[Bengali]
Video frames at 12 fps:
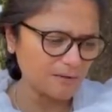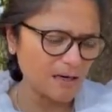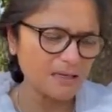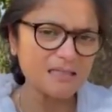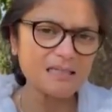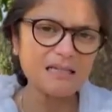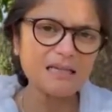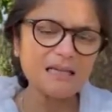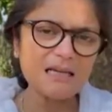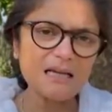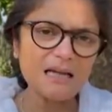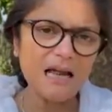রাখছি
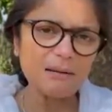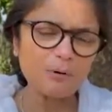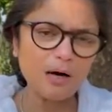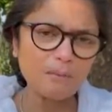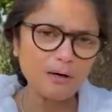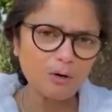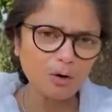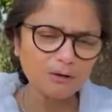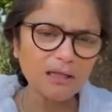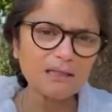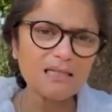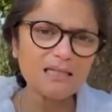এবং আমরা
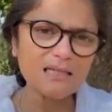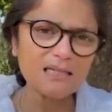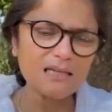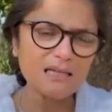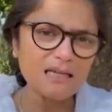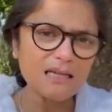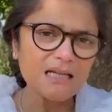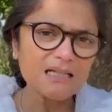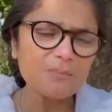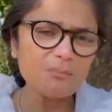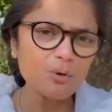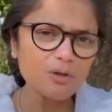কথা দিচ্ছি
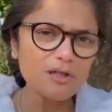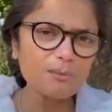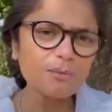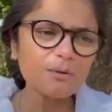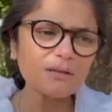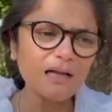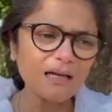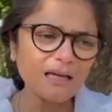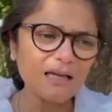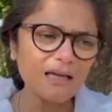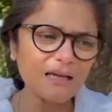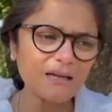যে মজিবুর
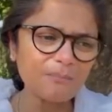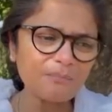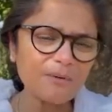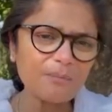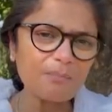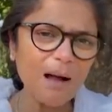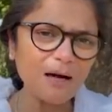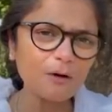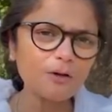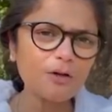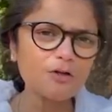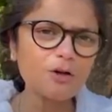দাকে
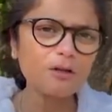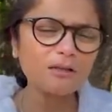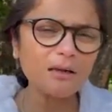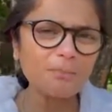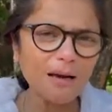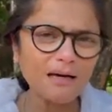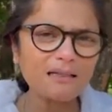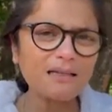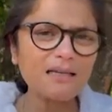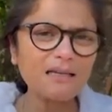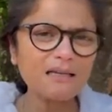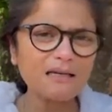ভারতীয় জনতা
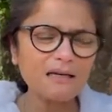পার্টির